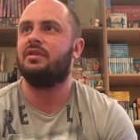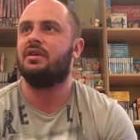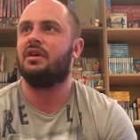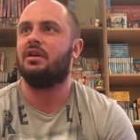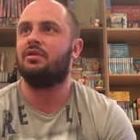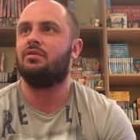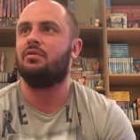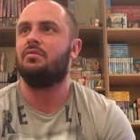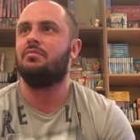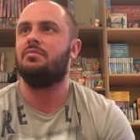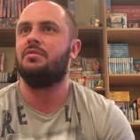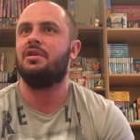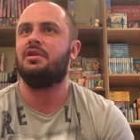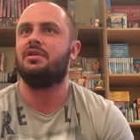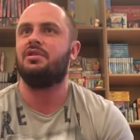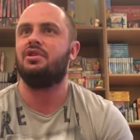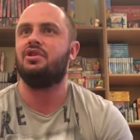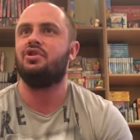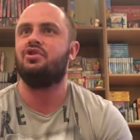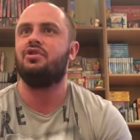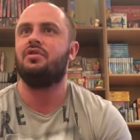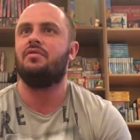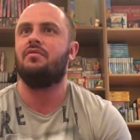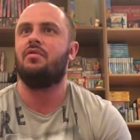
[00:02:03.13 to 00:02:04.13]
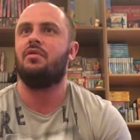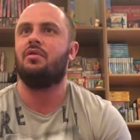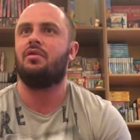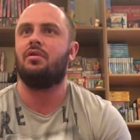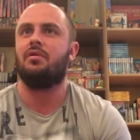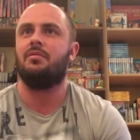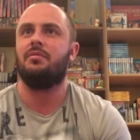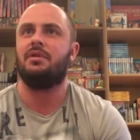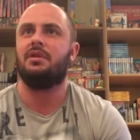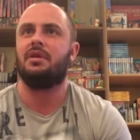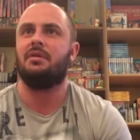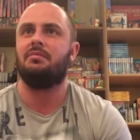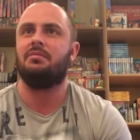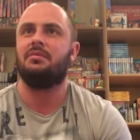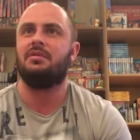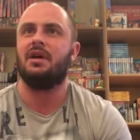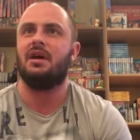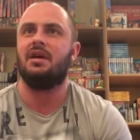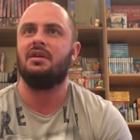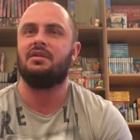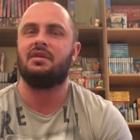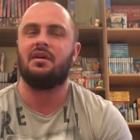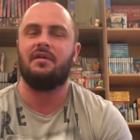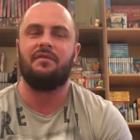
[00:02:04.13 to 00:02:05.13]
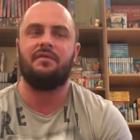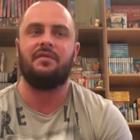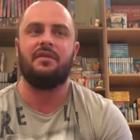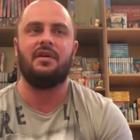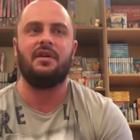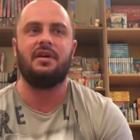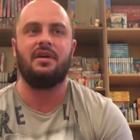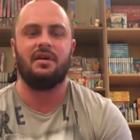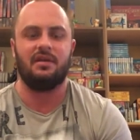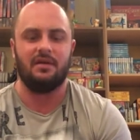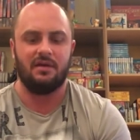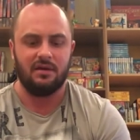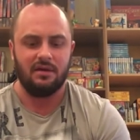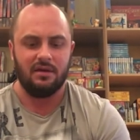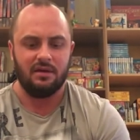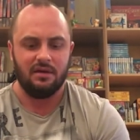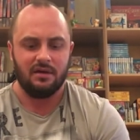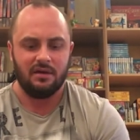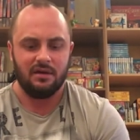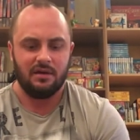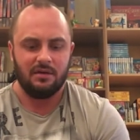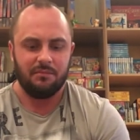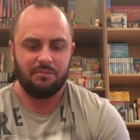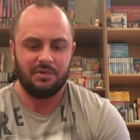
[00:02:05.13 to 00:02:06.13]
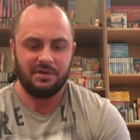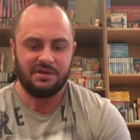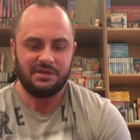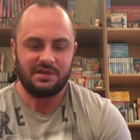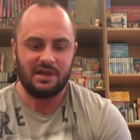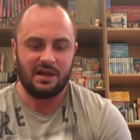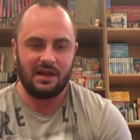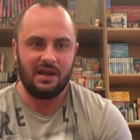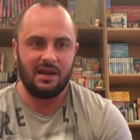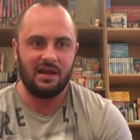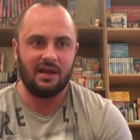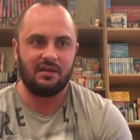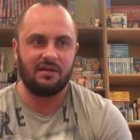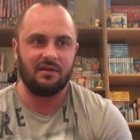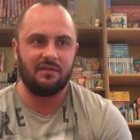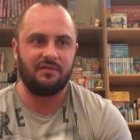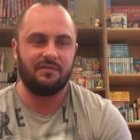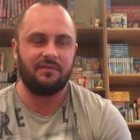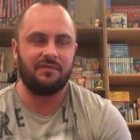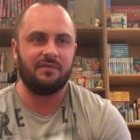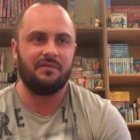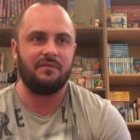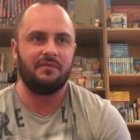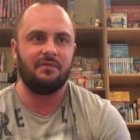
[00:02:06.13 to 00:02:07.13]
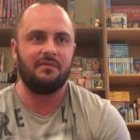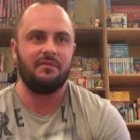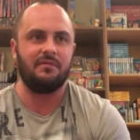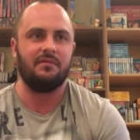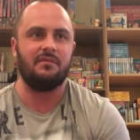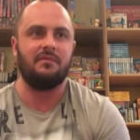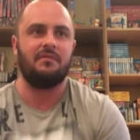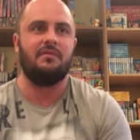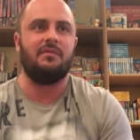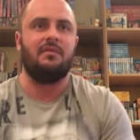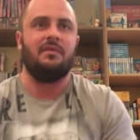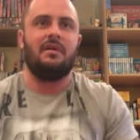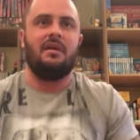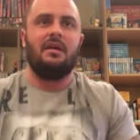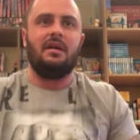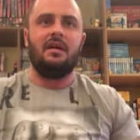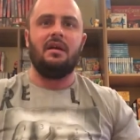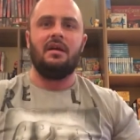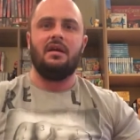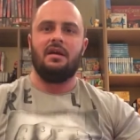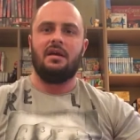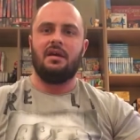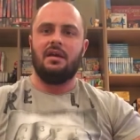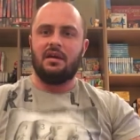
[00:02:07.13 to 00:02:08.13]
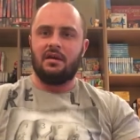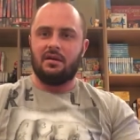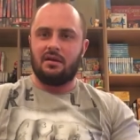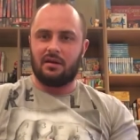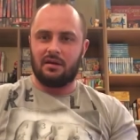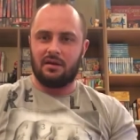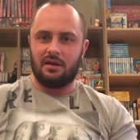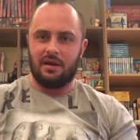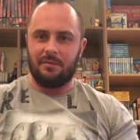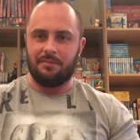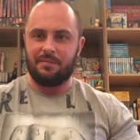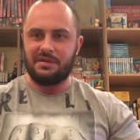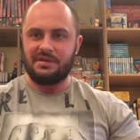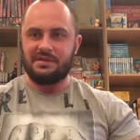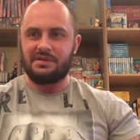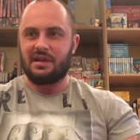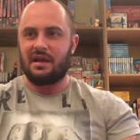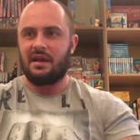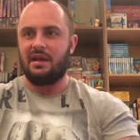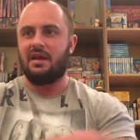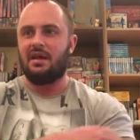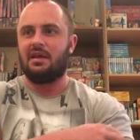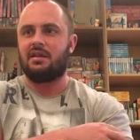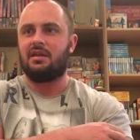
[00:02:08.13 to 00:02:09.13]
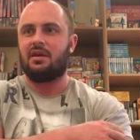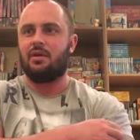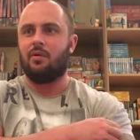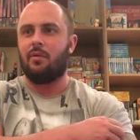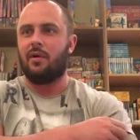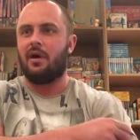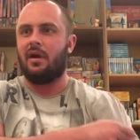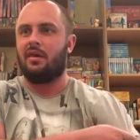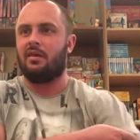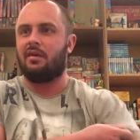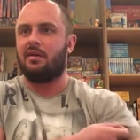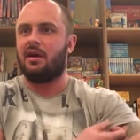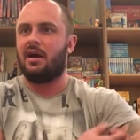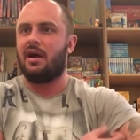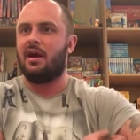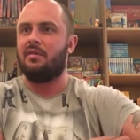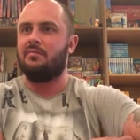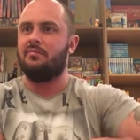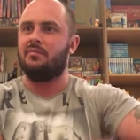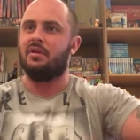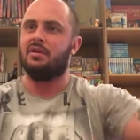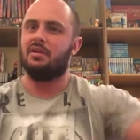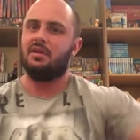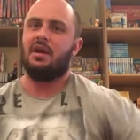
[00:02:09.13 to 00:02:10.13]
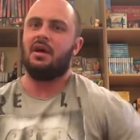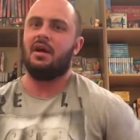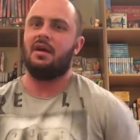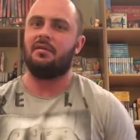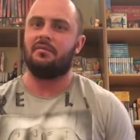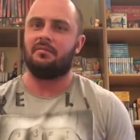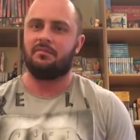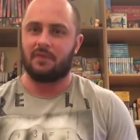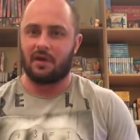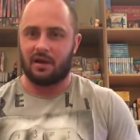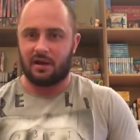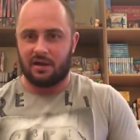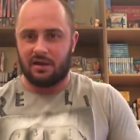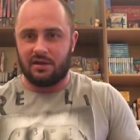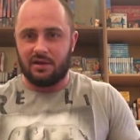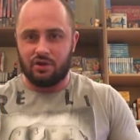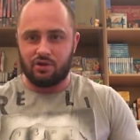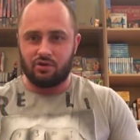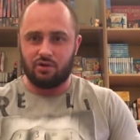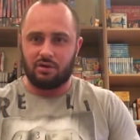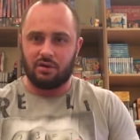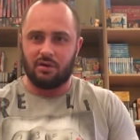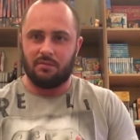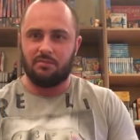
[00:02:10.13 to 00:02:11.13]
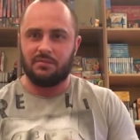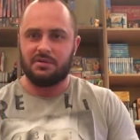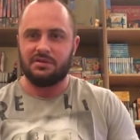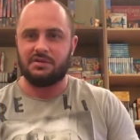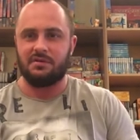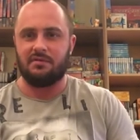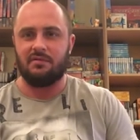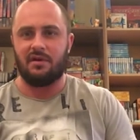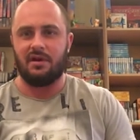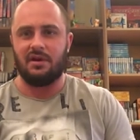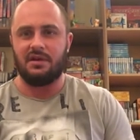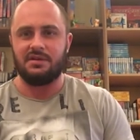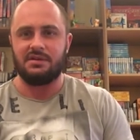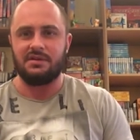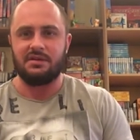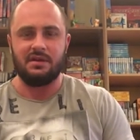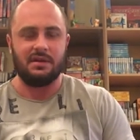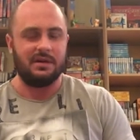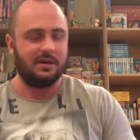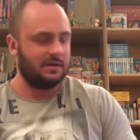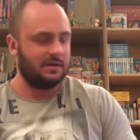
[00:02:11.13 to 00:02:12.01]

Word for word: на котором нет ничего, кроме там танков и пистолетов. Игр для пистолета Wild Gunman, да, как они еще там назывались.